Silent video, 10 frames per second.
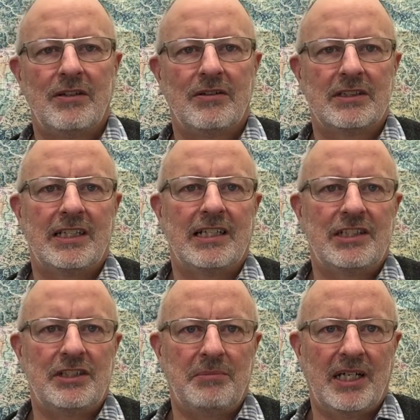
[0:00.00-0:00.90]
oder
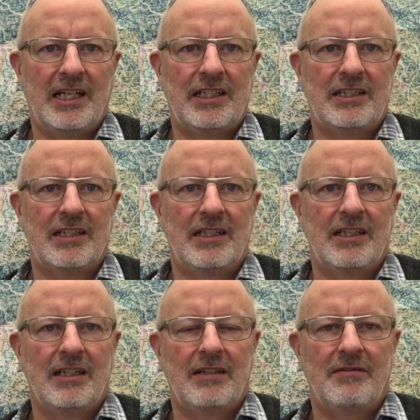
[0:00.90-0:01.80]
technischen Bereich
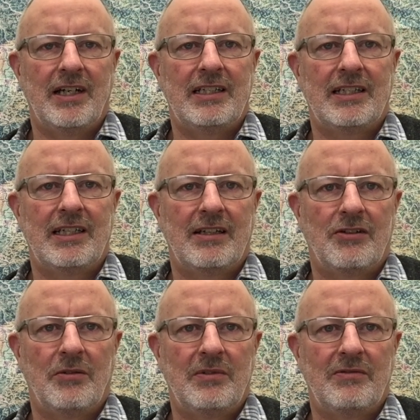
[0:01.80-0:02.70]

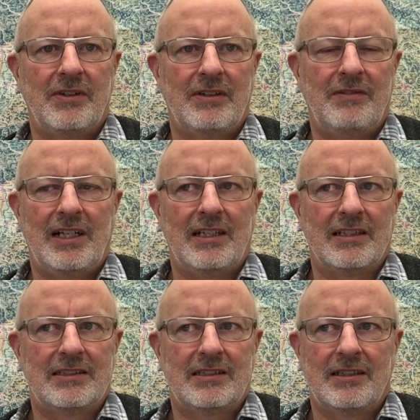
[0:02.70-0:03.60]
weiterkommen will.
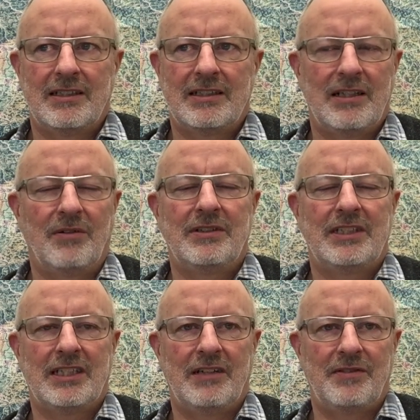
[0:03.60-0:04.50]
Dass es lohnt
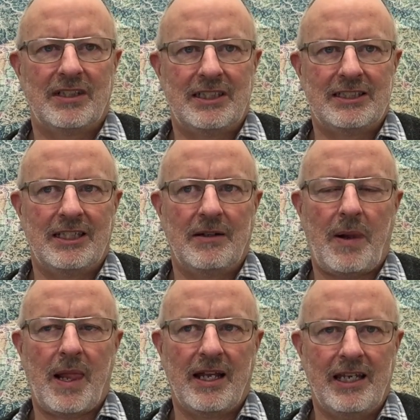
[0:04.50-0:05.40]
sich einfach, diese
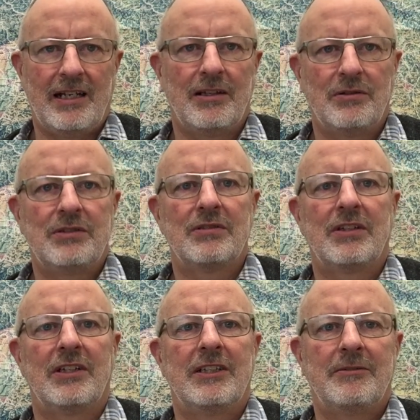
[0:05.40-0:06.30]
Regeln gut zu
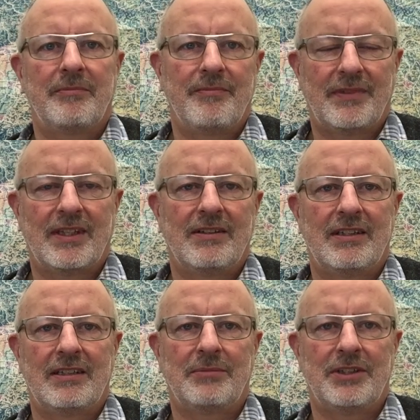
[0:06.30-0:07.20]
können.
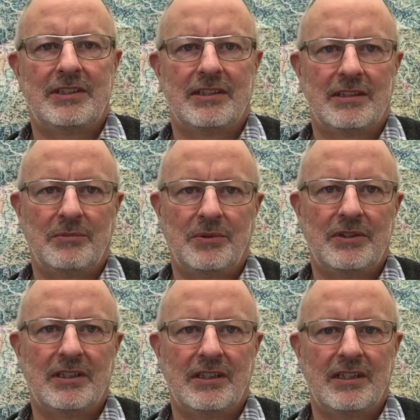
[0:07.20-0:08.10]
Und ich möchte Sie jetzt
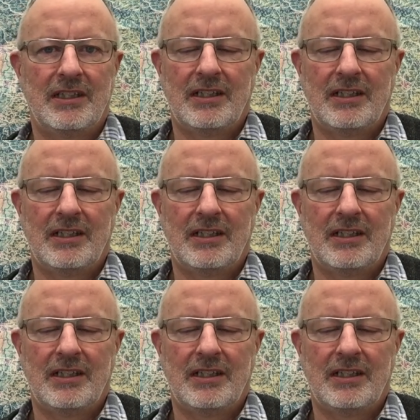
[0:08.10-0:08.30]
ermuntern,